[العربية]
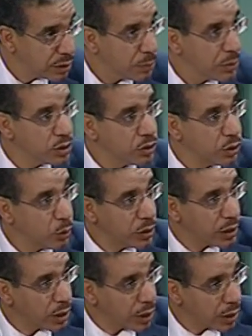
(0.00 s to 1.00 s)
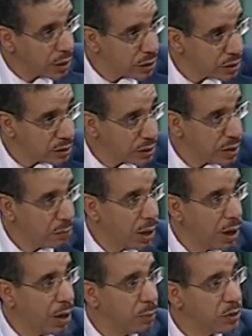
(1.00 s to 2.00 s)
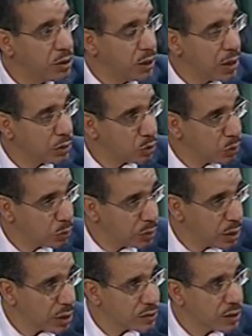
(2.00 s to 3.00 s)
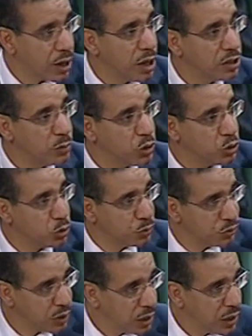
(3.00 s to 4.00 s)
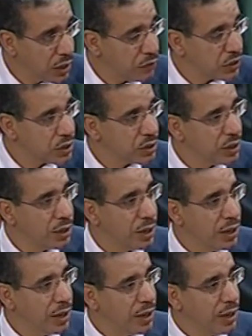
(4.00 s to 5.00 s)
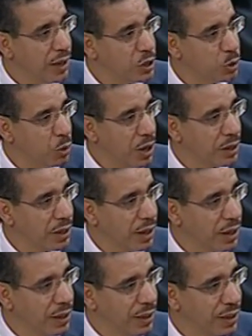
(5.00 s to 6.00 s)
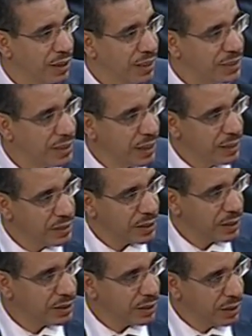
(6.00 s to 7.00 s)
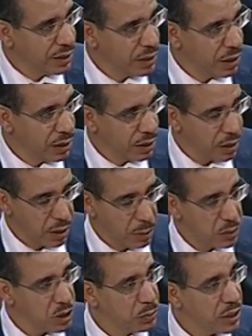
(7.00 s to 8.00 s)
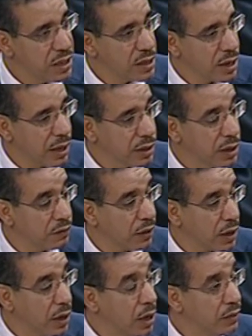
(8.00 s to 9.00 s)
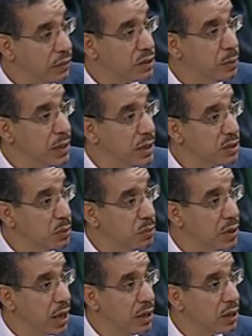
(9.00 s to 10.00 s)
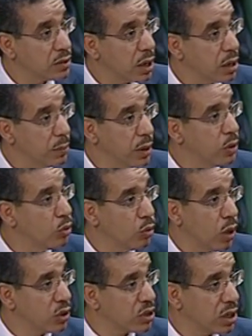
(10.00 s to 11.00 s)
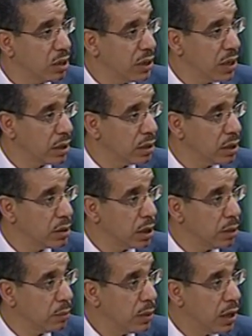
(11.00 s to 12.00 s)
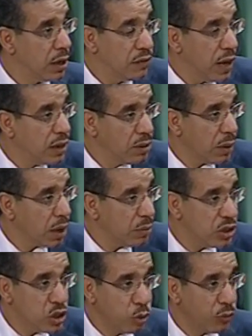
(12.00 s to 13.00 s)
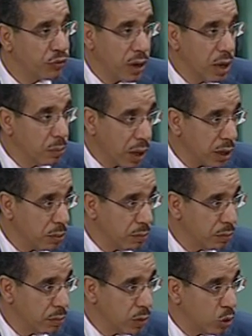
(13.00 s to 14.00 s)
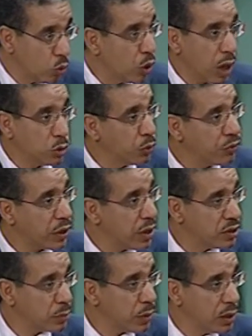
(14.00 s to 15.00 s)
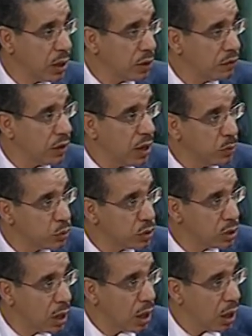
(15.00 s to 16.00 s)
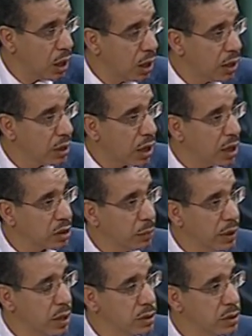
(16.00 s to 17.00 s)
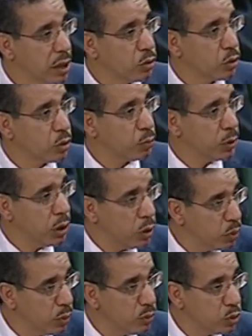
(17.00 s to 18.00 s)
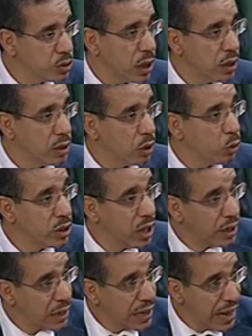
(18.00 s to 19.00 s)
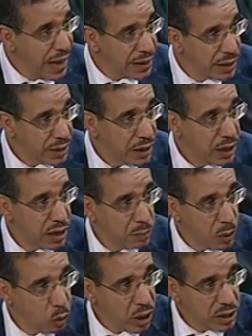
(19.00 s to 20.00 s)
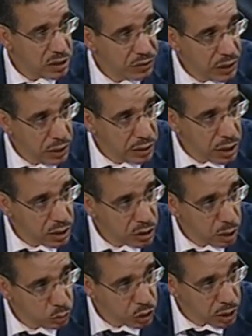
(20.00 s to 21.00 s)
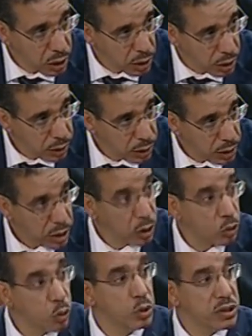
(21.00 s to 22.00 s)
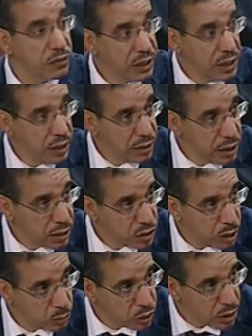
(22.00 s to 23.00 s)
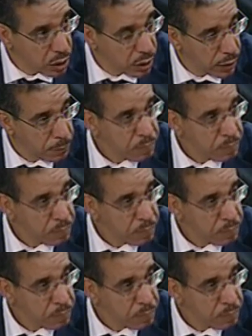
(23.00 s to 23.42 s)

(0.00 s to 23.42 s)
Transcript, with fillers: باش نديروا هذيك لا تحت الماء باش يمكن لها تقوم بالدراسات باش تشوف كيفاش الاجواء داخل يعني تحت يعني باش يمكن يدار هذا النفق ف 800 هي تقريبا نقولوا 10 المليار ديال الدرهم فهذه ما يمكنش يوفرها المغرب ولا غتوفرها اسبانيا فلا بد انخرط معنا الاتحاد الاوروبي الامم المتحده ولذلك الان لما وقع التفعيل ديال اللجنه المشتركه كنقول تفعيل ديال اللجنه المشتركه